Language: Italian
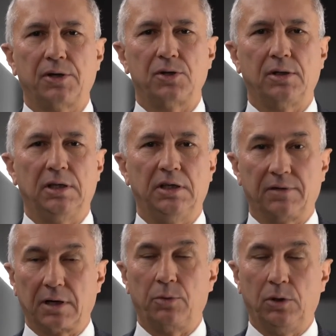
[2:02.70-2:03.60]

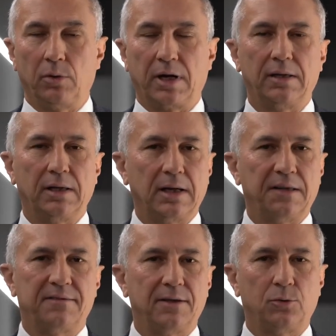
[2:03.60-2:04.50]
scientifica. Quindi un grande
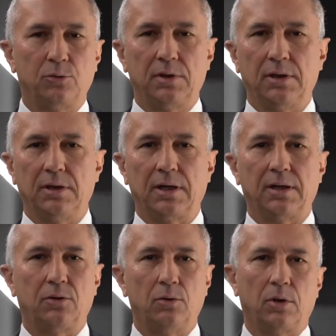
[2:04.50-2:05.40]
grazie a tutti i
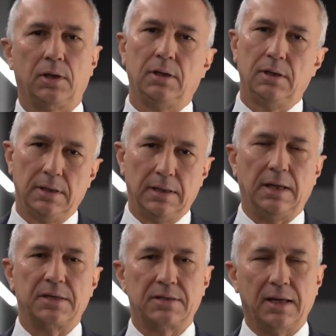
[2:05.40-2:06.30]
relatori
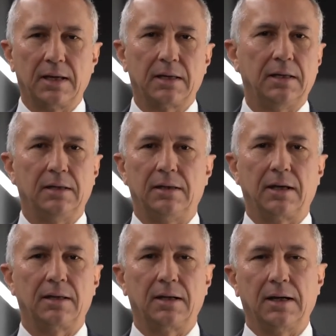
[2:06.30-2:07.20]
esterni e
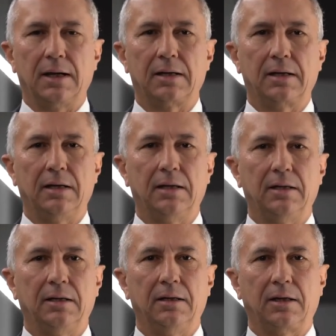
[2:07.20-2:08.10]
interni a GAR
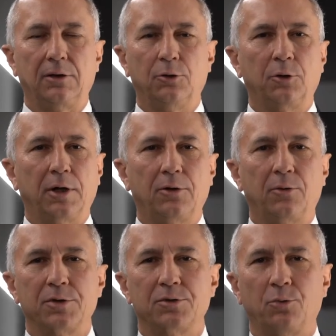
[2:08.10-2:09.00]
che rendono
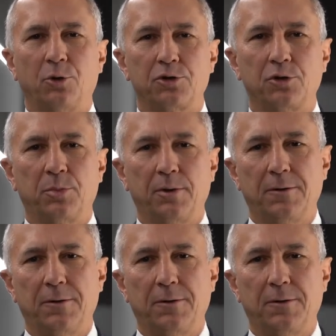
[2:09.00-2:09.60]
ricco questo workshop.